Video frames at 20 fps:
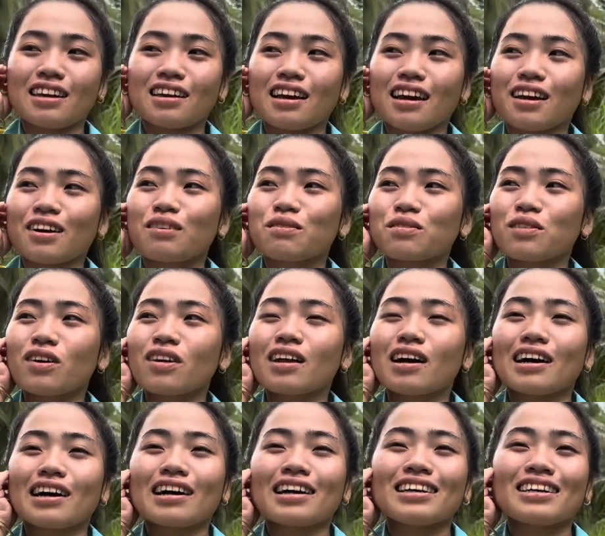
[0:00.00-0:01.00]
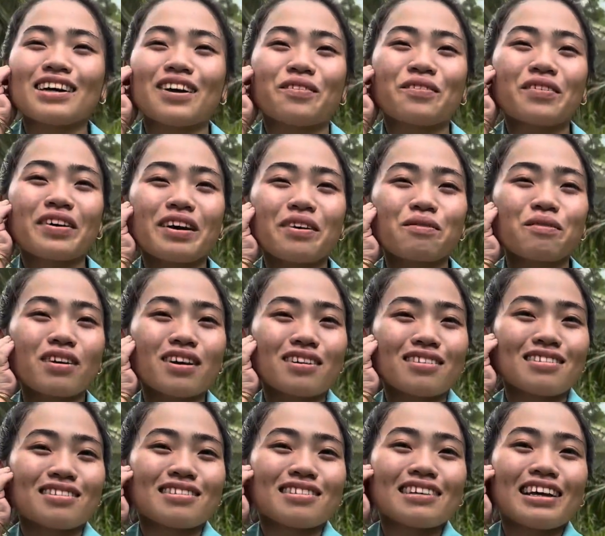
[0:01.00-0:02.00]
ha là cái giọng em là
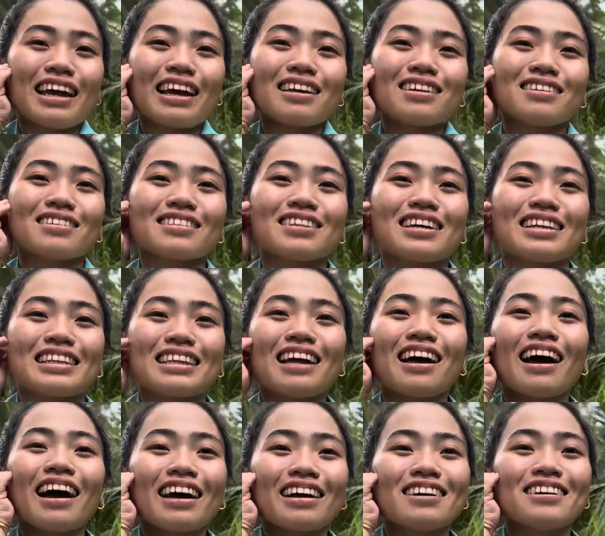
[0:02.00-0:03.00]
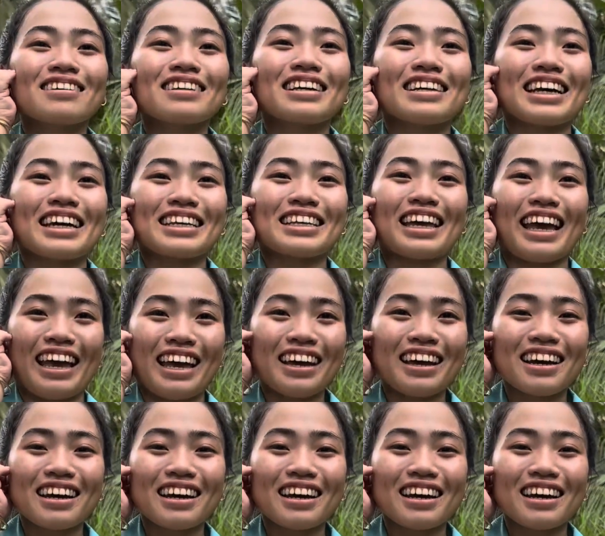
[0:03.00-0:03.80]
hát trữ tình nó hay hơn là nhạc trẻ